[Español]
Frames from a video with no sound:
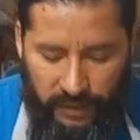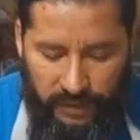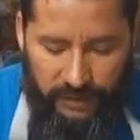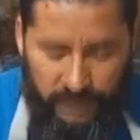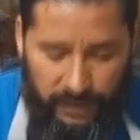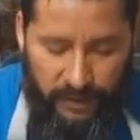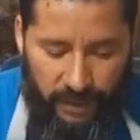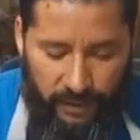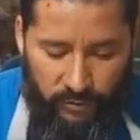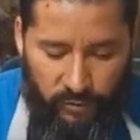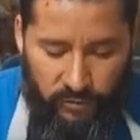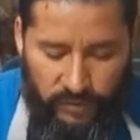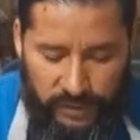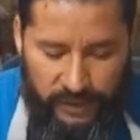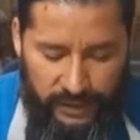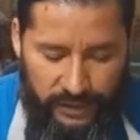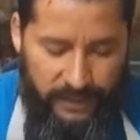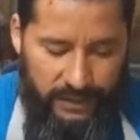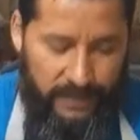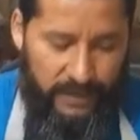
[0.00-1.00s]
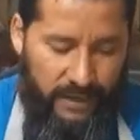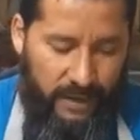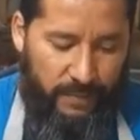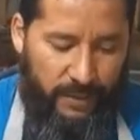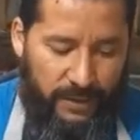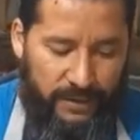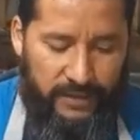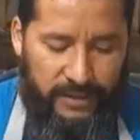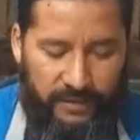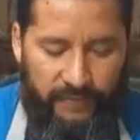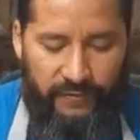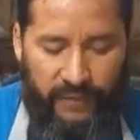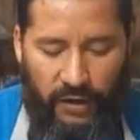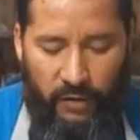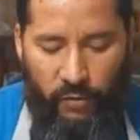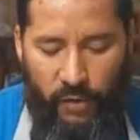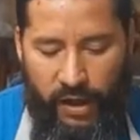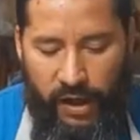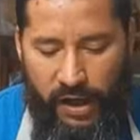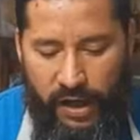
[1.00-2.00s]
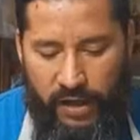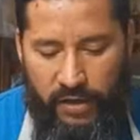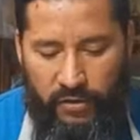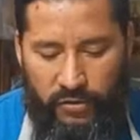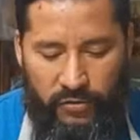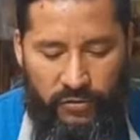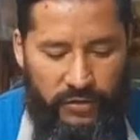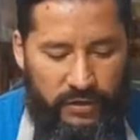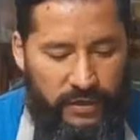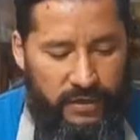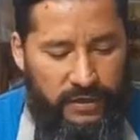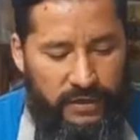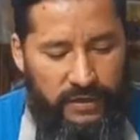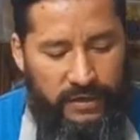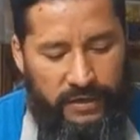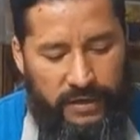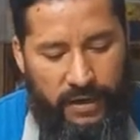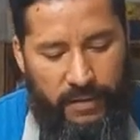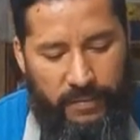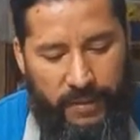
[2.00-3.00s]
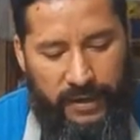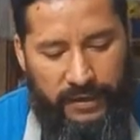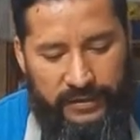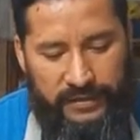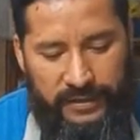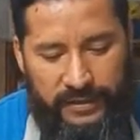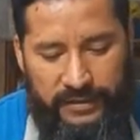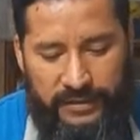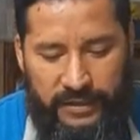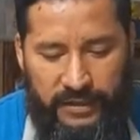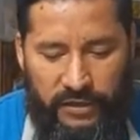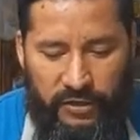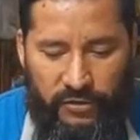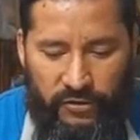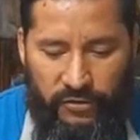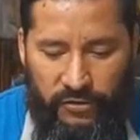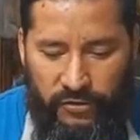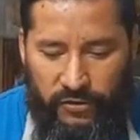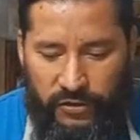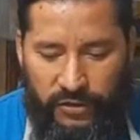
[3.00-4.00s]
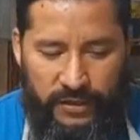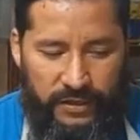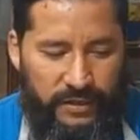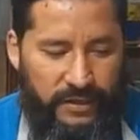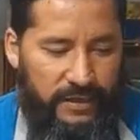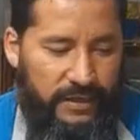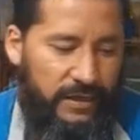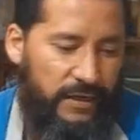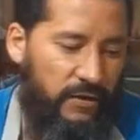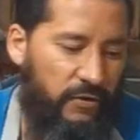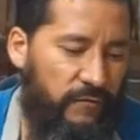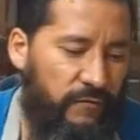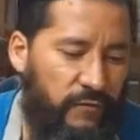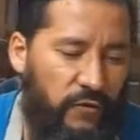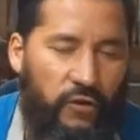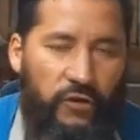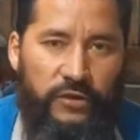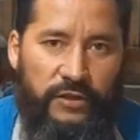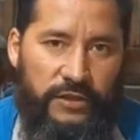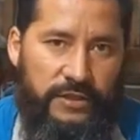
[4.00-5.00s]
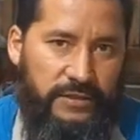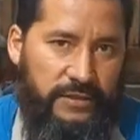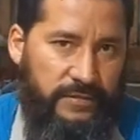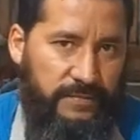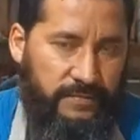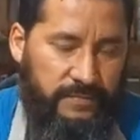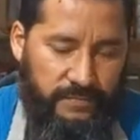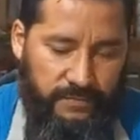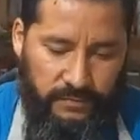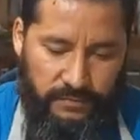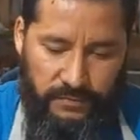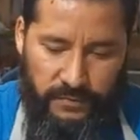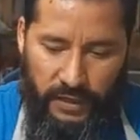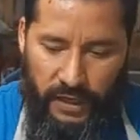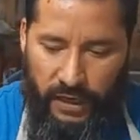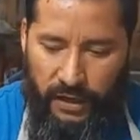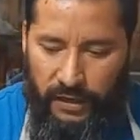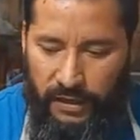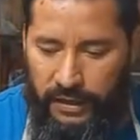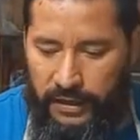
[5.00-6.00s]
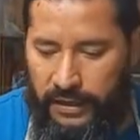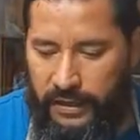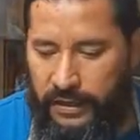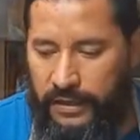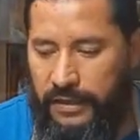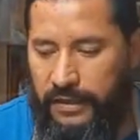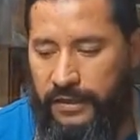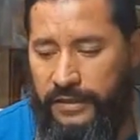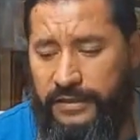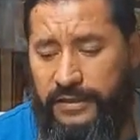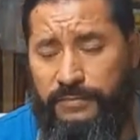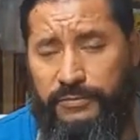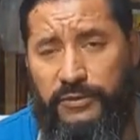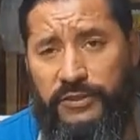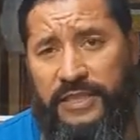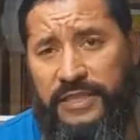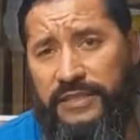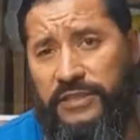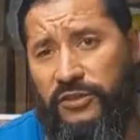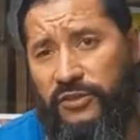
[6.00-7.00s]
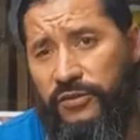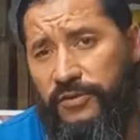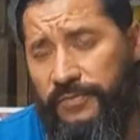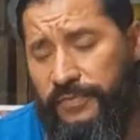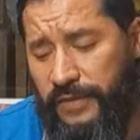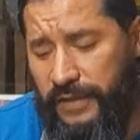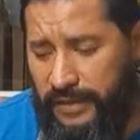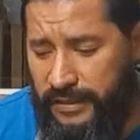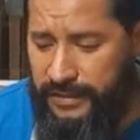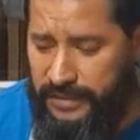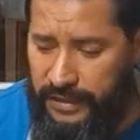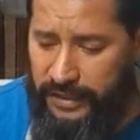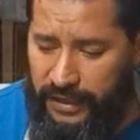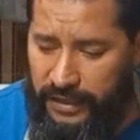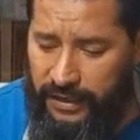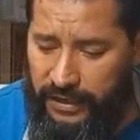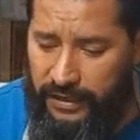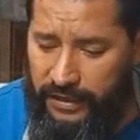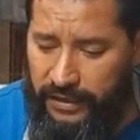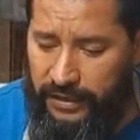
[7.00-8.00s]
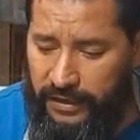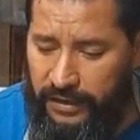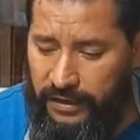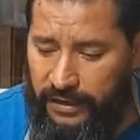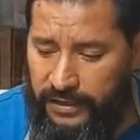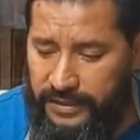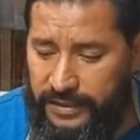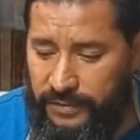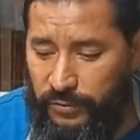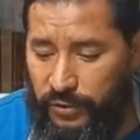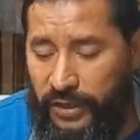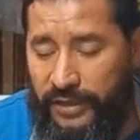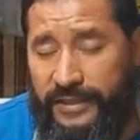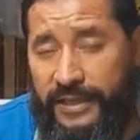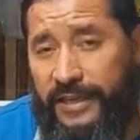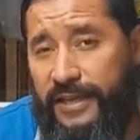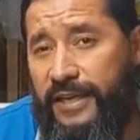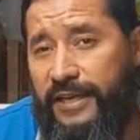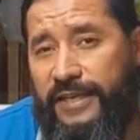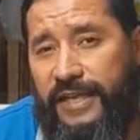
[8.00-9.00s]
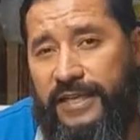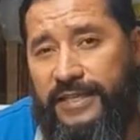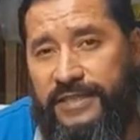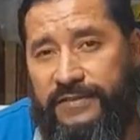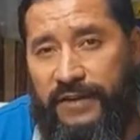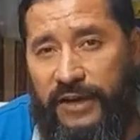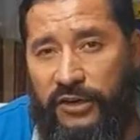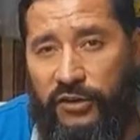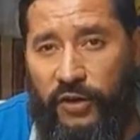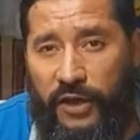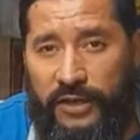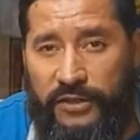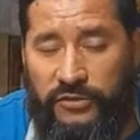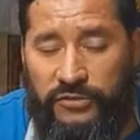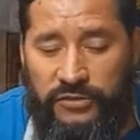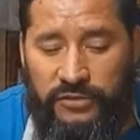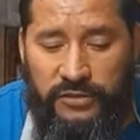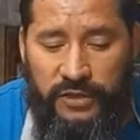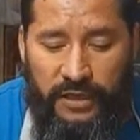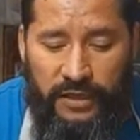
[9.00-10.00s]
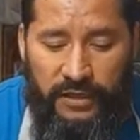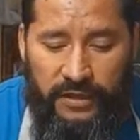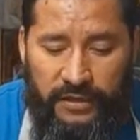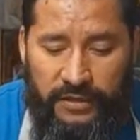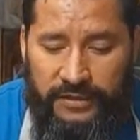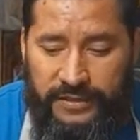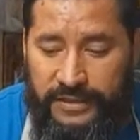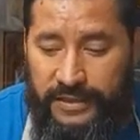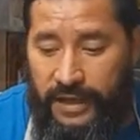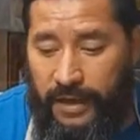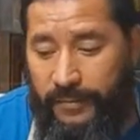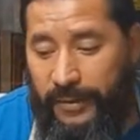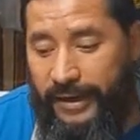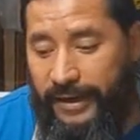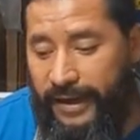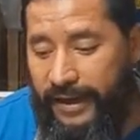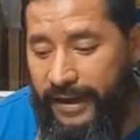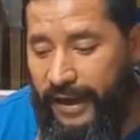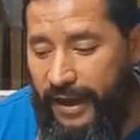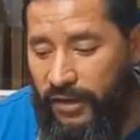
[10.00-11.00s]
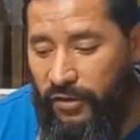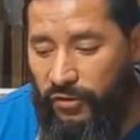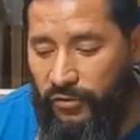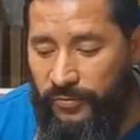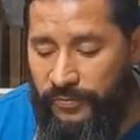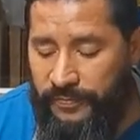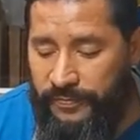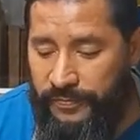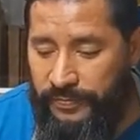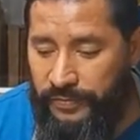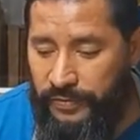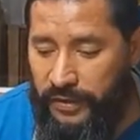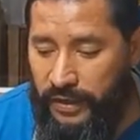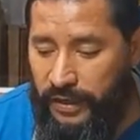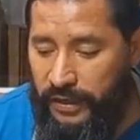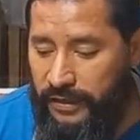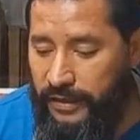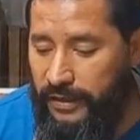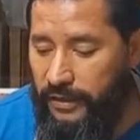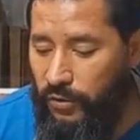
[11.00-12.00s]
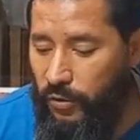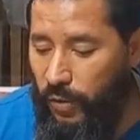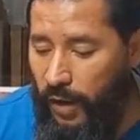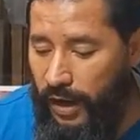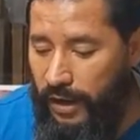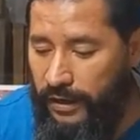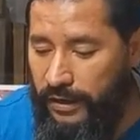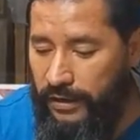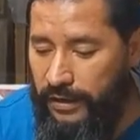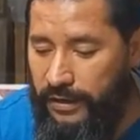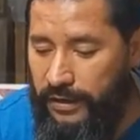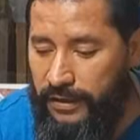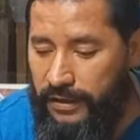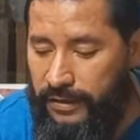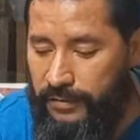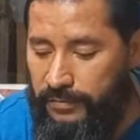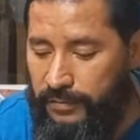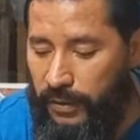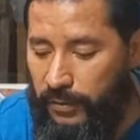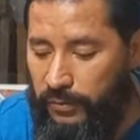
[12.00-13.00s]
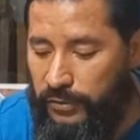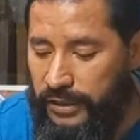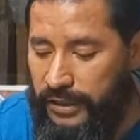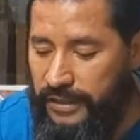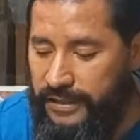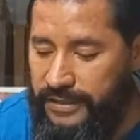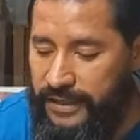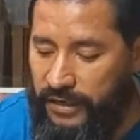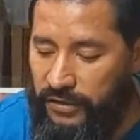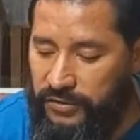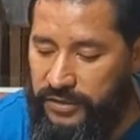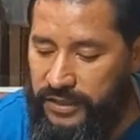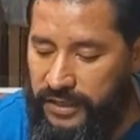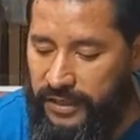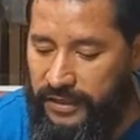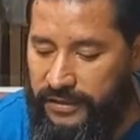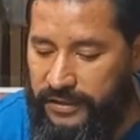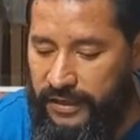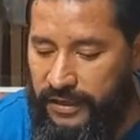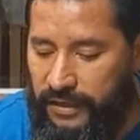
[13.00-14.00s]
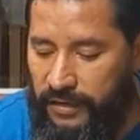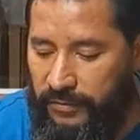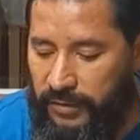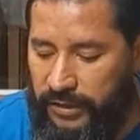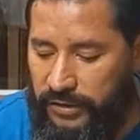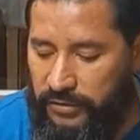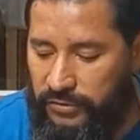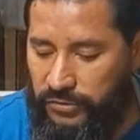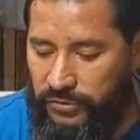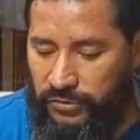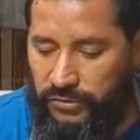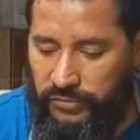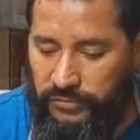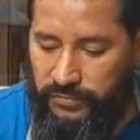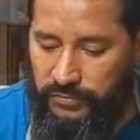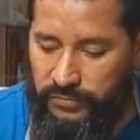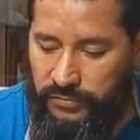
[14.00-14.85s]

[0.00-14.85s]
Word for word: digamos, la parte del fraguado, la parte interior y los bordes, ¿ya? Este proceso que hacemos en el taller ya hace varios años, se llama el lacado en el cual vamos a utilizar los siguientes elementos.